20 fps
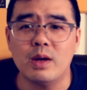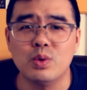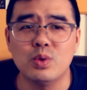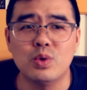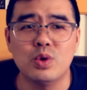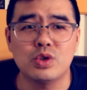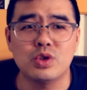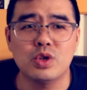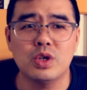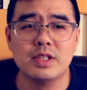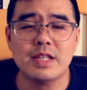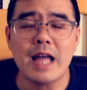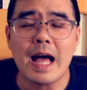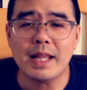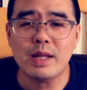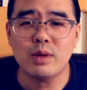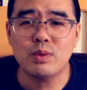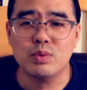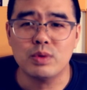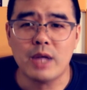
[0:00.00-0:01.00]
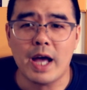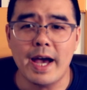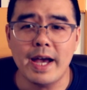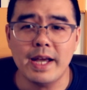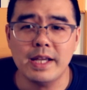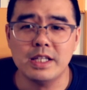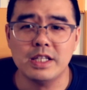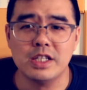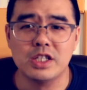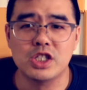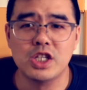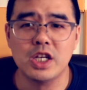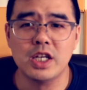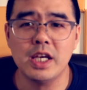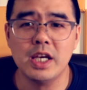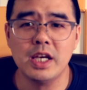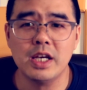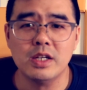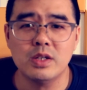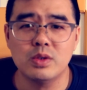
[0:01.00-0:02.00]
如果说大的舞台，你声
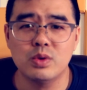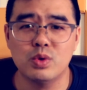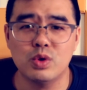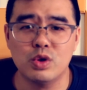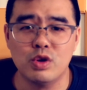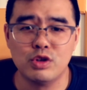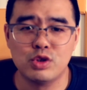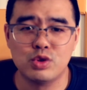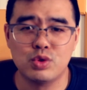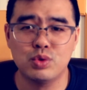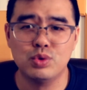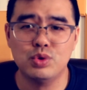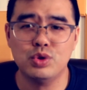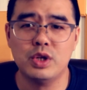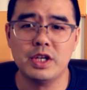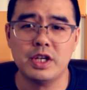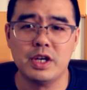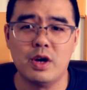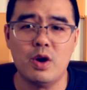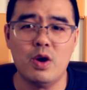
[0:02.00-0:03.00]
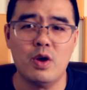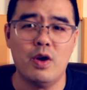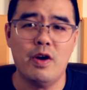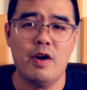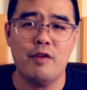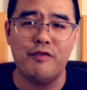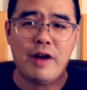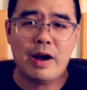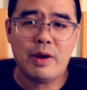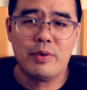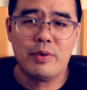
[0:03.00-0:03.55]
音如果说出去了以后，哦，返